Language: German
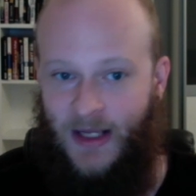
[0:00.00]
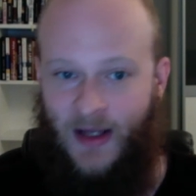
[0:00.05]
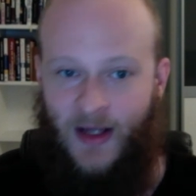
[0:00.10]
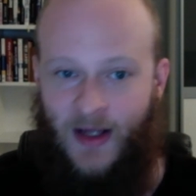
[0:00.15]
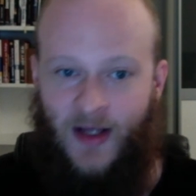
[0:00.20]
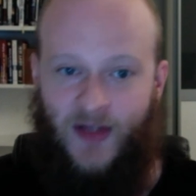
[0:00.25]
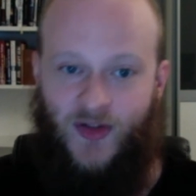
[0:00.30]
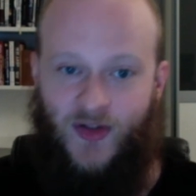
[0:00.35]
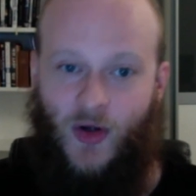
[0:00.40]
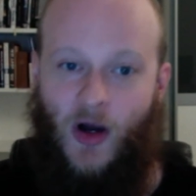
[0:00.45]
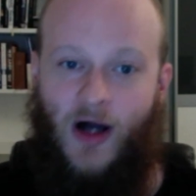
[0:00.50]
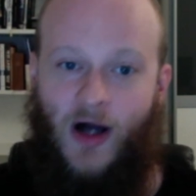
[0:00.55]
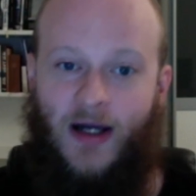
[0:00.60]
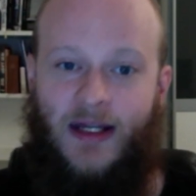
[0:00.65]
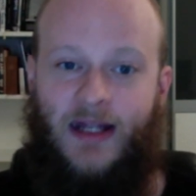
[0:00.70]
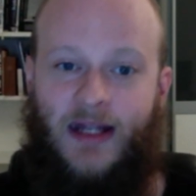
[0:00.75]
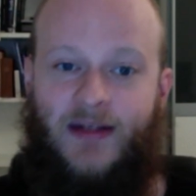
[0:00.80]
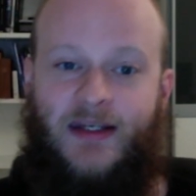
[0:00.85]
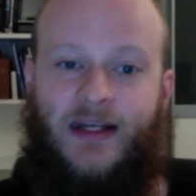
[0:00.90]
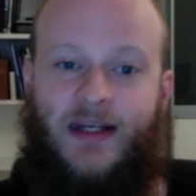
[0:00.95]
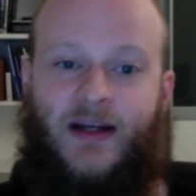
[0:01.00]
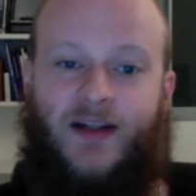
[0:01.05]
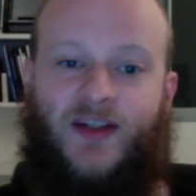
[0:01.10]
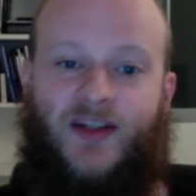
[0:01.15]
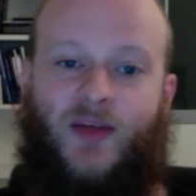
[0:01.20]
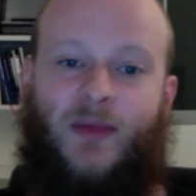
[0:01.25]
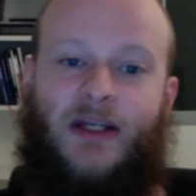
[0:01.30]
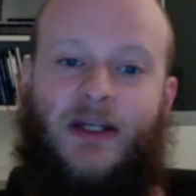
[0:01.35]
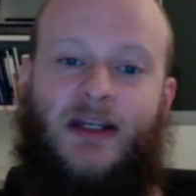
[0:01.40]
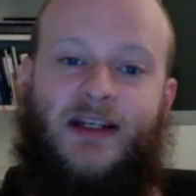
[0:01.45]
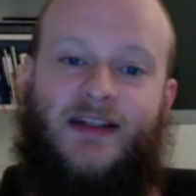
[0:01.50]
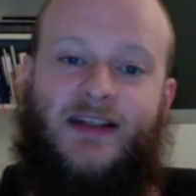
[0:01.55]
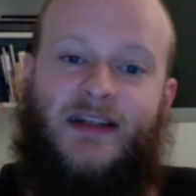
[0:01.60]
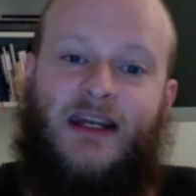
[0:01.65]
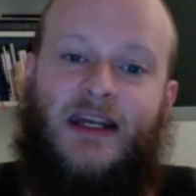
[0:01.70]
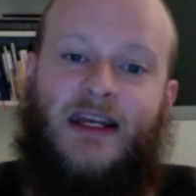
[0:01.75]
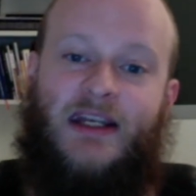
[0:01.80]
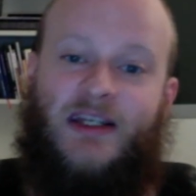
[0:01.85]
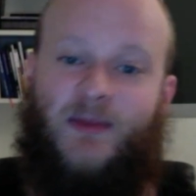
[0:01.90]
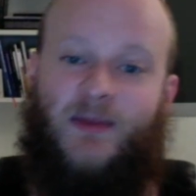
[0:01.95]
So orientiere zumindest
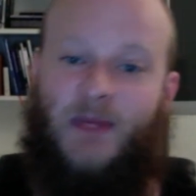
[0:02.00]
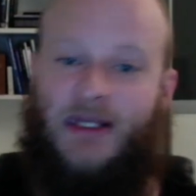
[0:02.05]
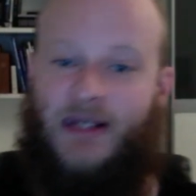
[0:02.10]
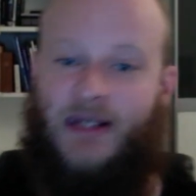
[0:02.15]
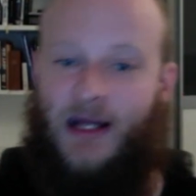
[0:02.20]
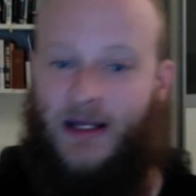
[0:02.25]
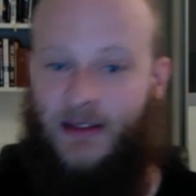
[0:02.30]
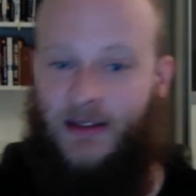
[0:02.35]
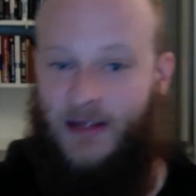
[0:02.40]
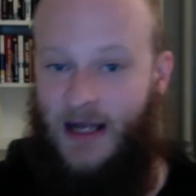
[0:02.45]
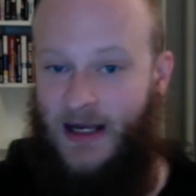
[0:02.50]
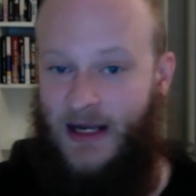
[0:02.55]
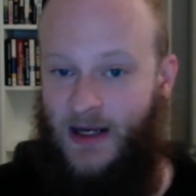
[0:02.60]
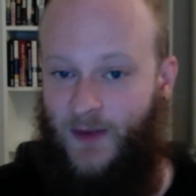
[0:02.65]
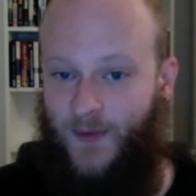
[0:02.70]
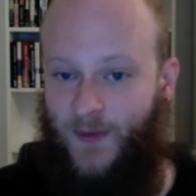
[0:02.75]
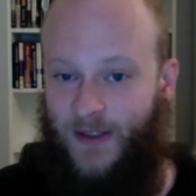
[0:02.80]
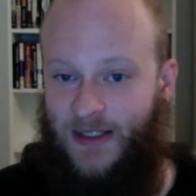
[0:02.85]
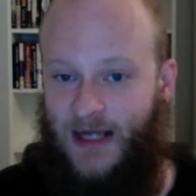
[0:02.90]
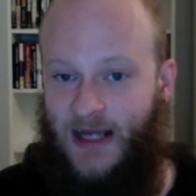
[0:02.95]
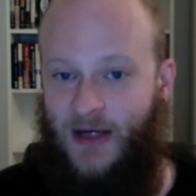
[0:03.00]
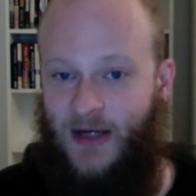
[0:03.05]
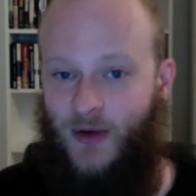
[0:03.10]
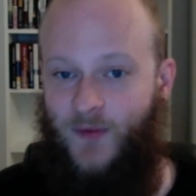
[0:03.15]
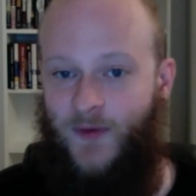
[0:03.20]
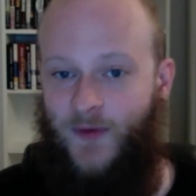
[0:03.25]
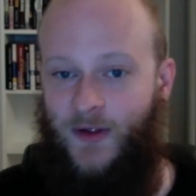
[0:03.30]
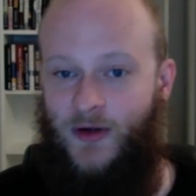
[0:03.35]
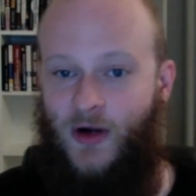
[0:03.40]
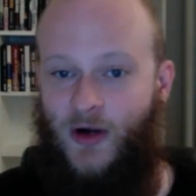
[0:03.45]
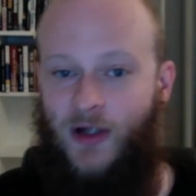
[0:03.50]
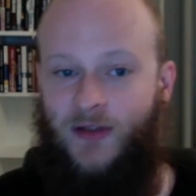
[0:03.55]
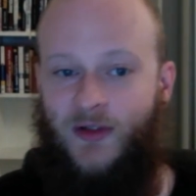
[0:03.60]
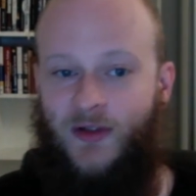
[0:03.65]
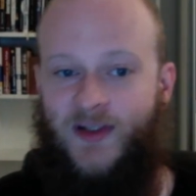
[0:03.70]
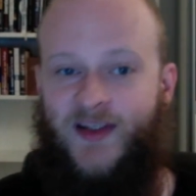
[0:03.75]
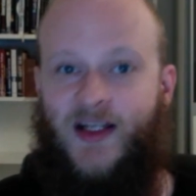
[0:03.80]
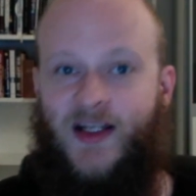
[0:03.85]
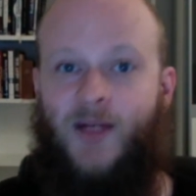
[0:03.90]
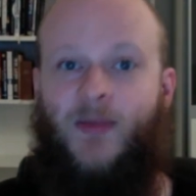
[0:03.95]
ich mich an einer Verteilung von Gold
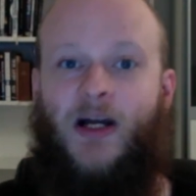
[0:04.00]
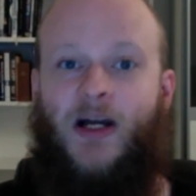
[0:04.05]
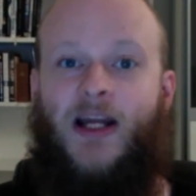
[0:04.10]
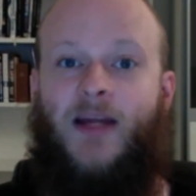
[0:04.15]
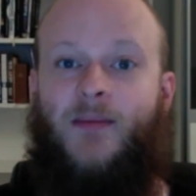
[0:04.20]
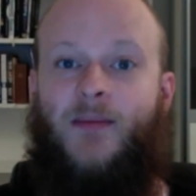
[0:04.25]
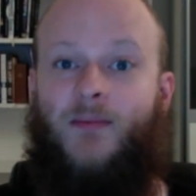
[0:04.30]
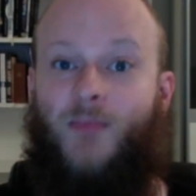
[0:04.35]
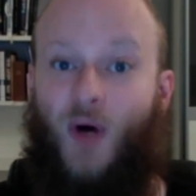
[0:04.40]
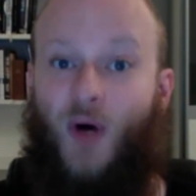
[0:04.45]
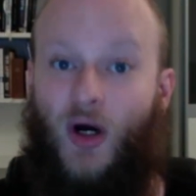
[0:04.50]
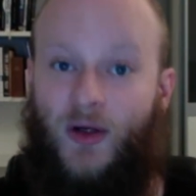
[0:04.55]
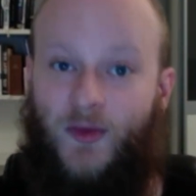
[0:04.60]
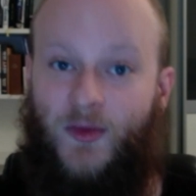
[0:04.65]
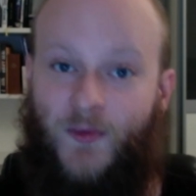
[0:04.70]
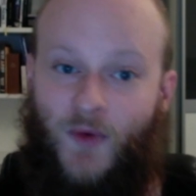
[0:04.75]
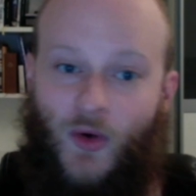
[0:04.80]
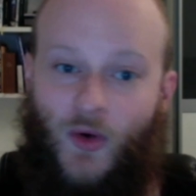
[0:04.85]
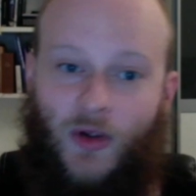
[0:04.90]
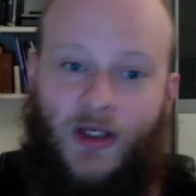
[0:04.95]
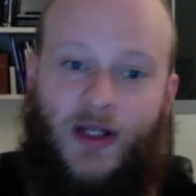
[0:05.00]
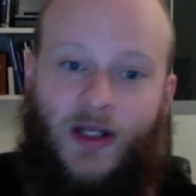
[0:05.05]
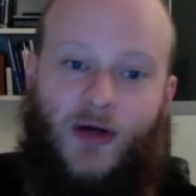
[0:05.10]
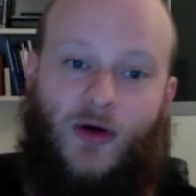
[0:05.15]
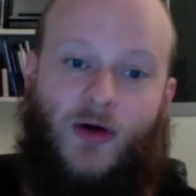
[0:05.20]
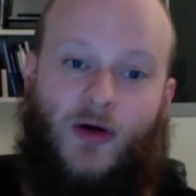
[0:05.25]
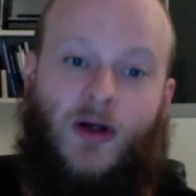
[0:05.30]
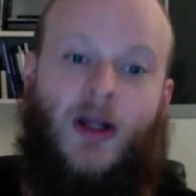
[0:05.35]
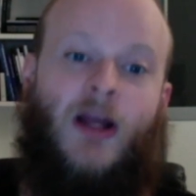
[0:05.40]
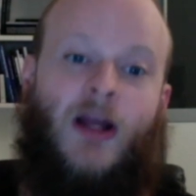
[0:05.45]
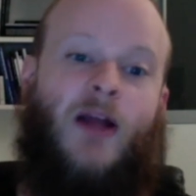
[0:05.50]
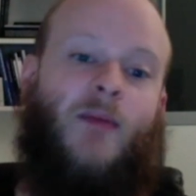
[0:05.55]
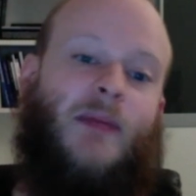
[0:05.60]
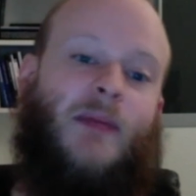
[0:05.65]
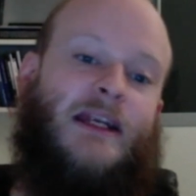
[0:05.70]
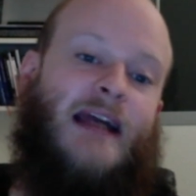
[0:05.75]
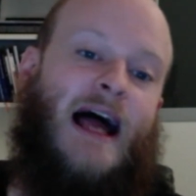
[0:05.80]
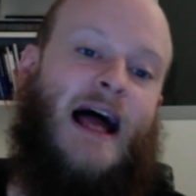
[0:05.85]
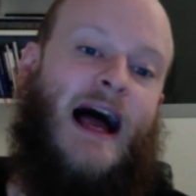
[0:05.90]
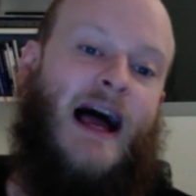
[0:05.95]
und Silber im Portfolio
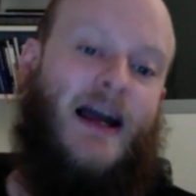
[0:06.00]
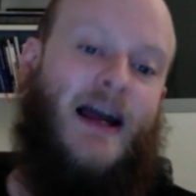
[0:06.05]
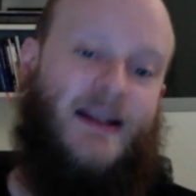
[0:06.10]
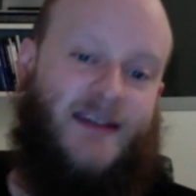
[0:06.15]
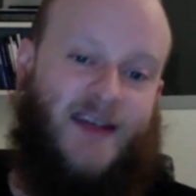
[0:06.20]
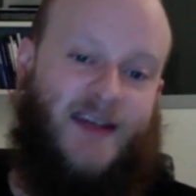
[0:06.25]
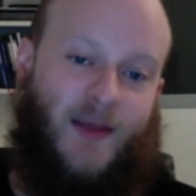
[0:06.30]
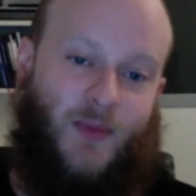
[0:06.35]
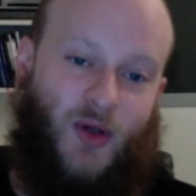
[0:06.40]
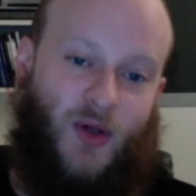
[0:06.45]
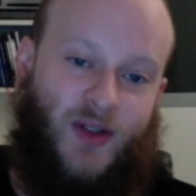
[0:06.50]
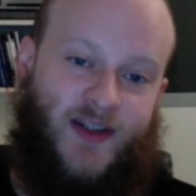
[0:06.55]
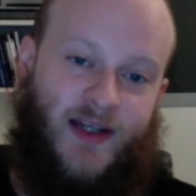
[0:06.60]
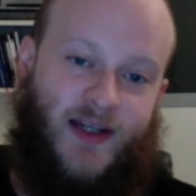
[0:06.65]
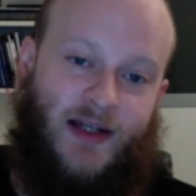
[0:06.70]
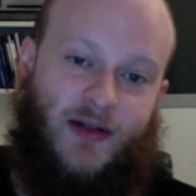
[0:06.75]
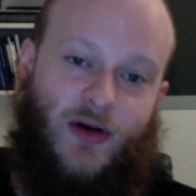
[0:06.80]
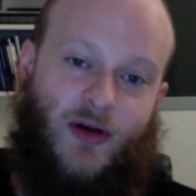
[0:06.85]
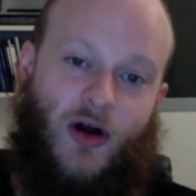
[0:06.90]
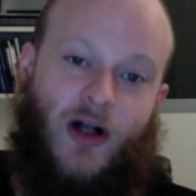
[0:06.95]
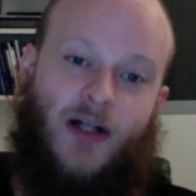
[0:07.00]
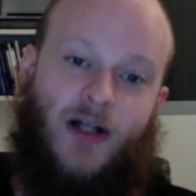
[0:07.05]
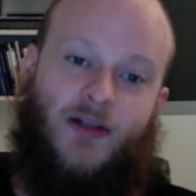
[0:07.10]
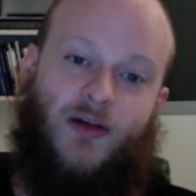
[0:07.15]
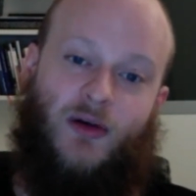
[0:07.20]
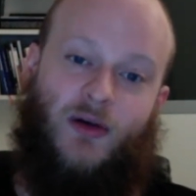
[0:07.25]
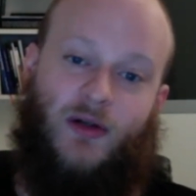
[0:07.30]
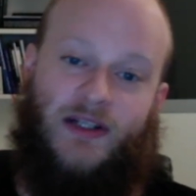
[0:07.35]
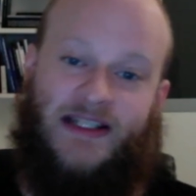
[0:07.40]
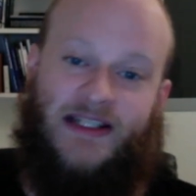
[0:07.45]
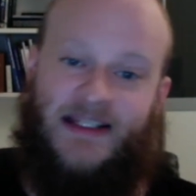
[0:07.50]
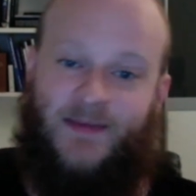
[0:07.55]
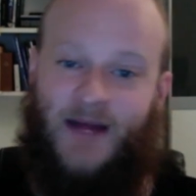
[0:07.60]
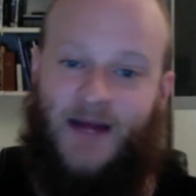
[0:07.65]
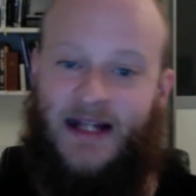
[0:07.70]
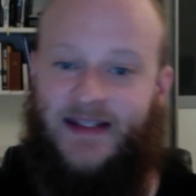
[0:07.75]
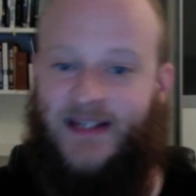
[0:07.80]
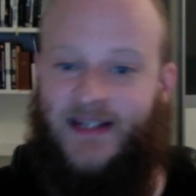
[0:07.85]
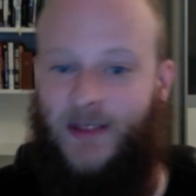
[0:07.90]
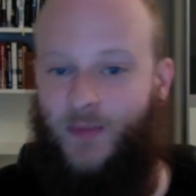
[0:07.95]
mit 80% Gold und
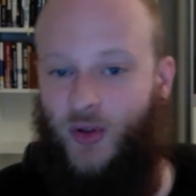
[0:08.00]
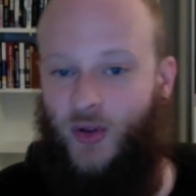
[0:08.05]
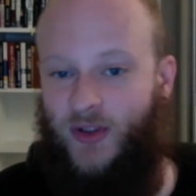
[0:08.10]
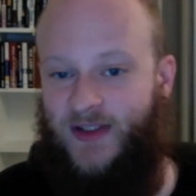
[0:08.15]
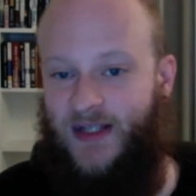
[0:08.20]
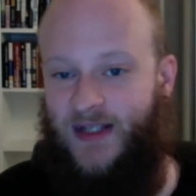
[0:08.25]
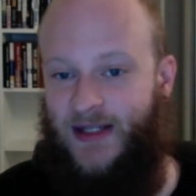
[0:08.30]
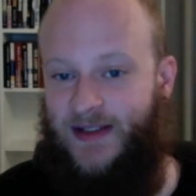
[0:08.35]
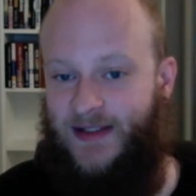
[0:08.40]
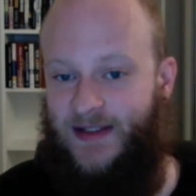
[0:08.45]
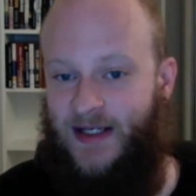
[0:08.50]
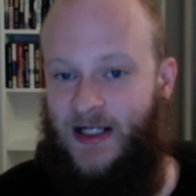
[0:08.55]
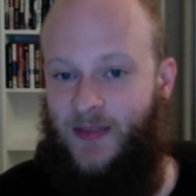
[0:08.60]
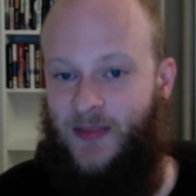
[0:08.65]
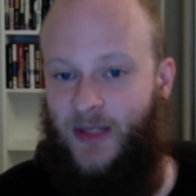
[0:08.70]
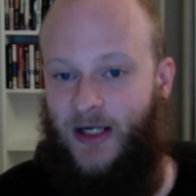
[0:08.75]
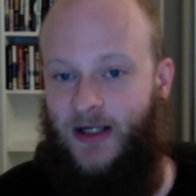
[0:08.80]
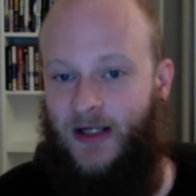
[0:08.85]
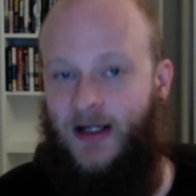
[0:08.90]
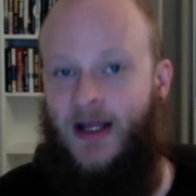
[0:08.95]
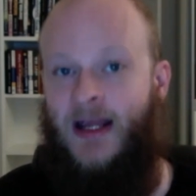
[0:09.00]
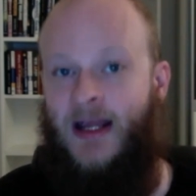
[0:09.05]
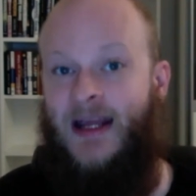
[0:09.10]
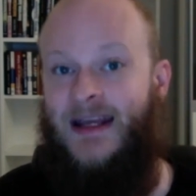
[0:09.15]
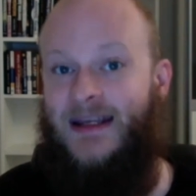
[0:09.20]
20% Silber